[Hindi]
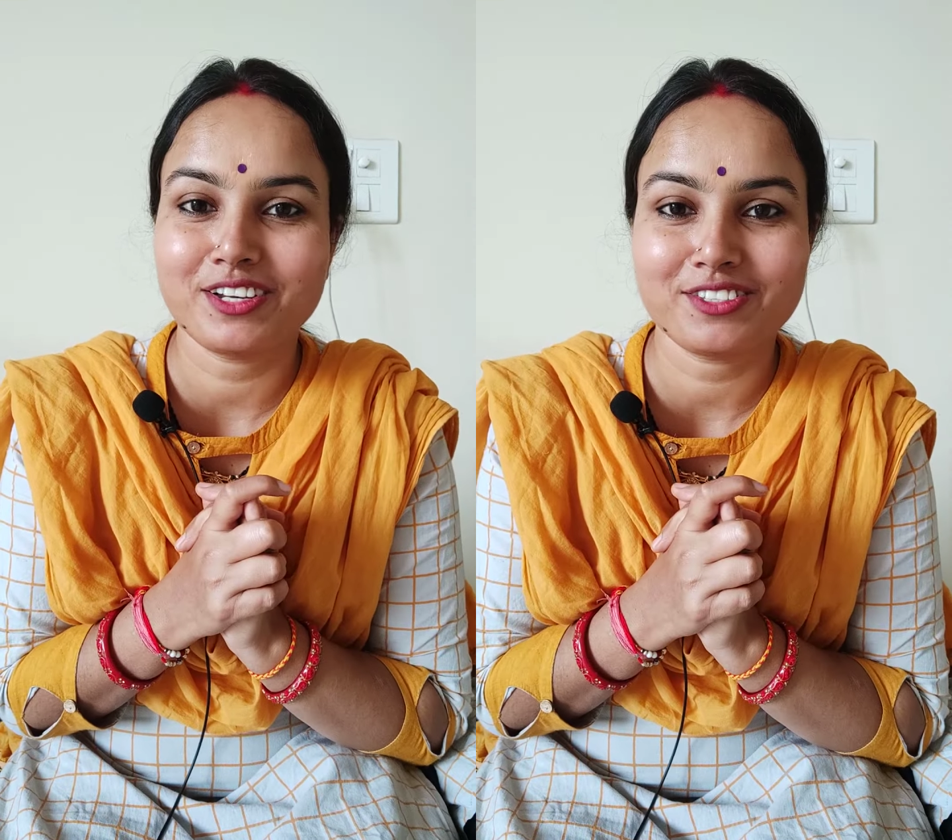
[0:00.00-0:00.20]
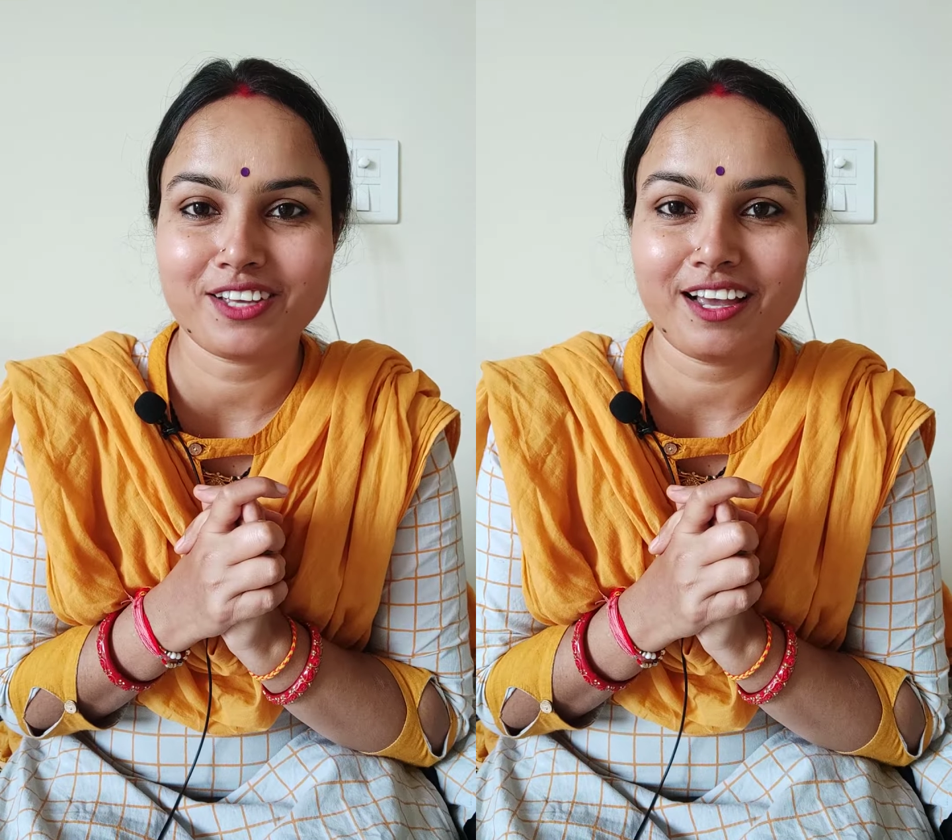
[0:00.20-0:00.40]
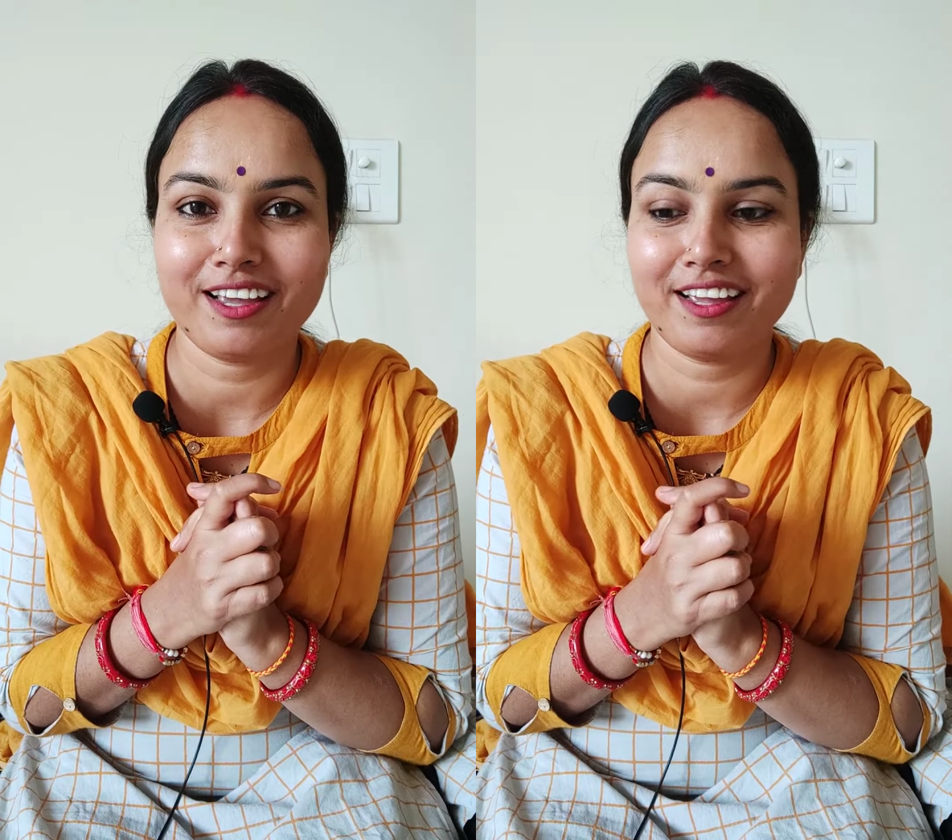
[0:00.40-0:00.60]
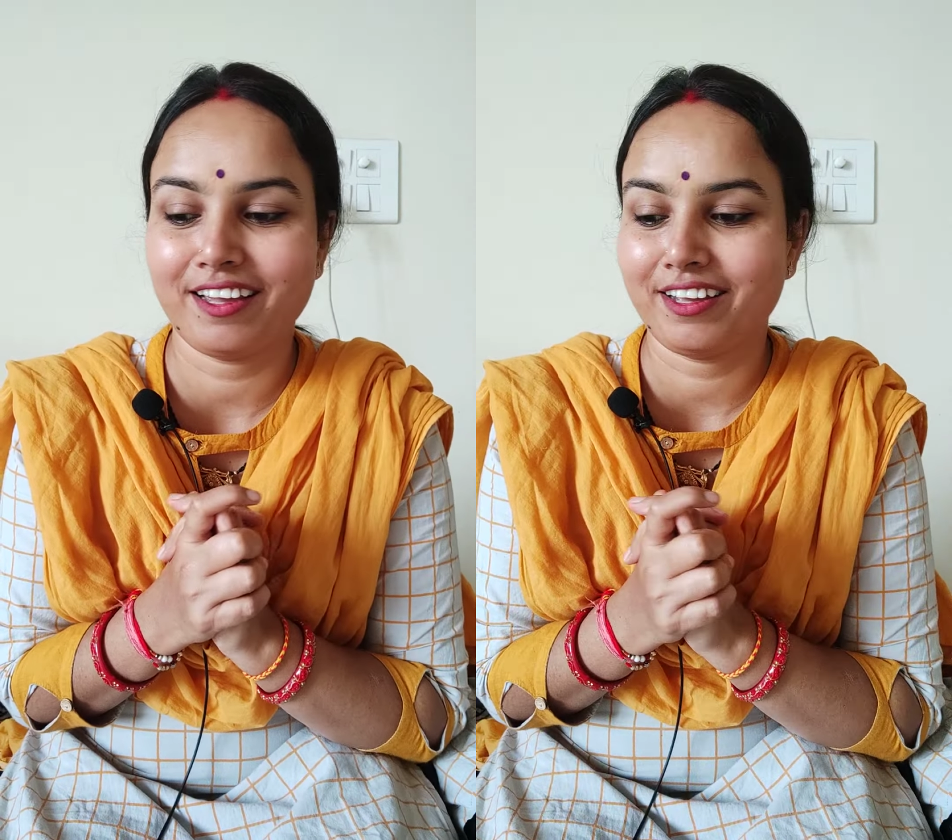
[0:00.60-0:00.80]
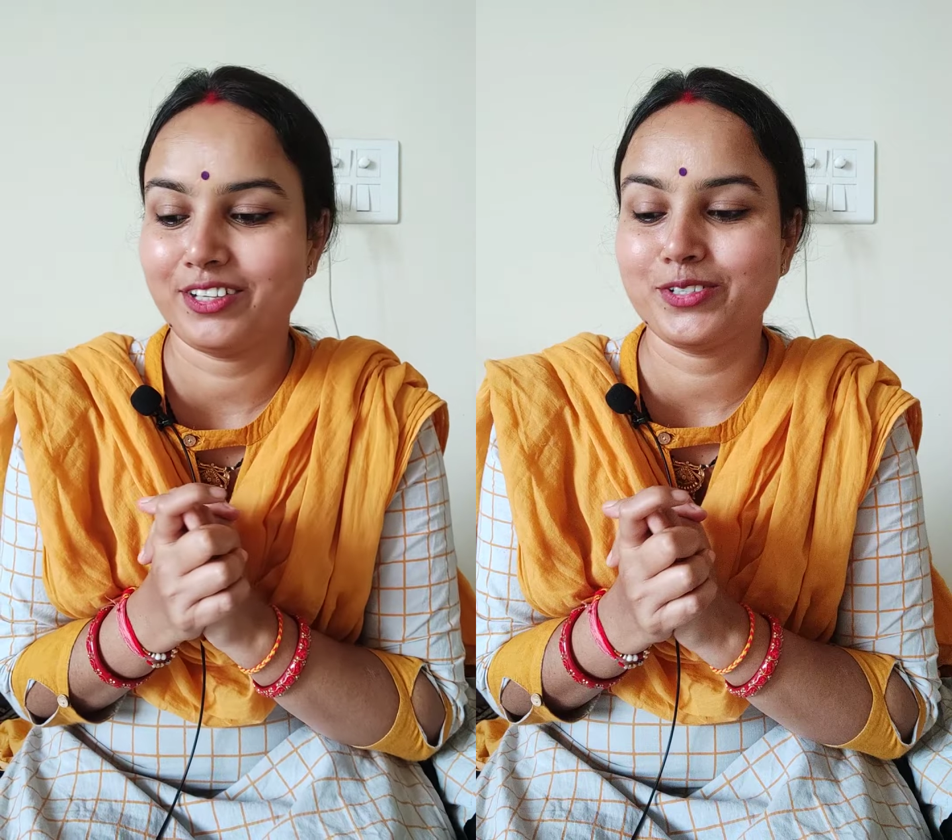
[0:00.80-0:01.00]
चर्चा
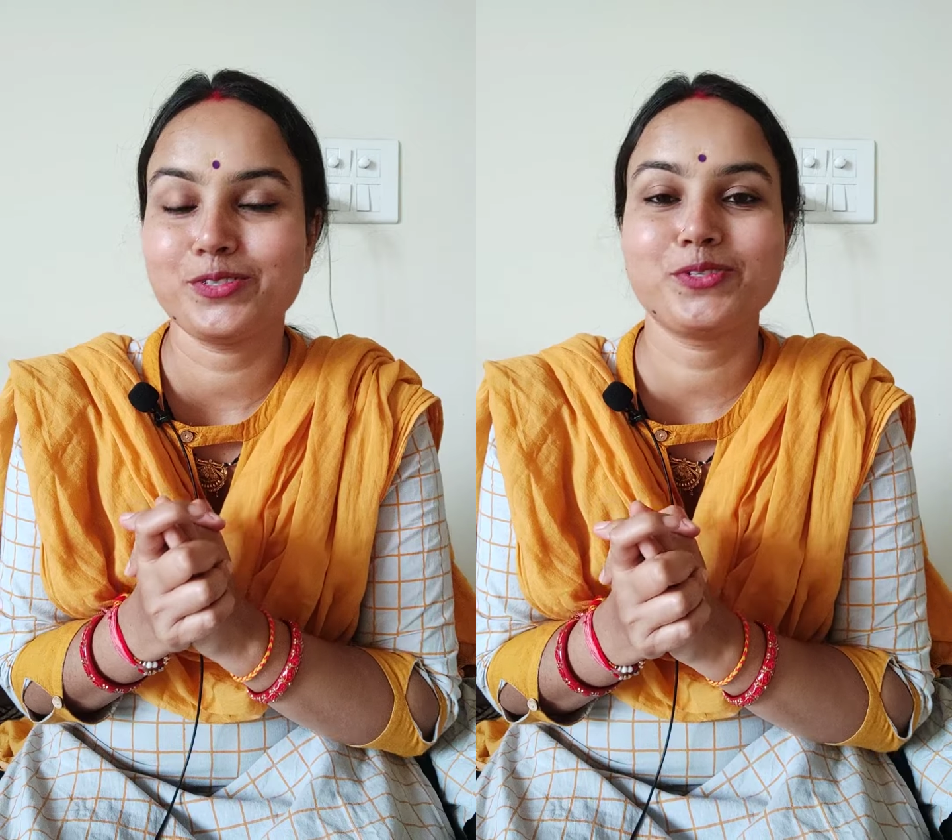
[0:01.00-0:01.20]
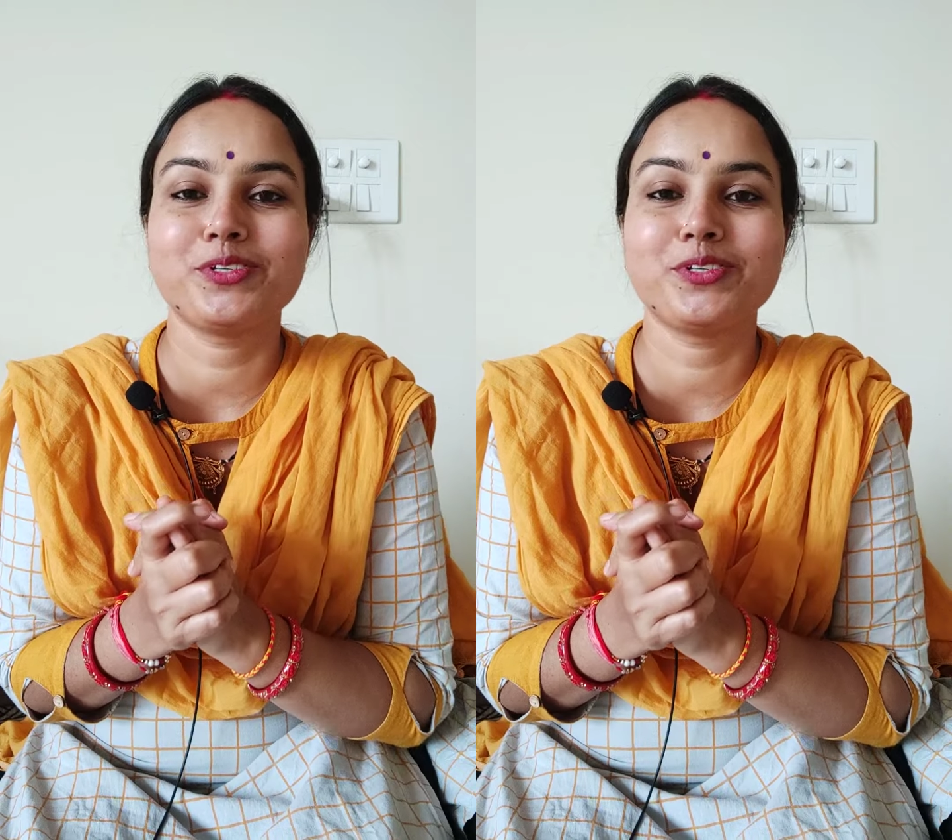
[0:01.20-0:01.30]
है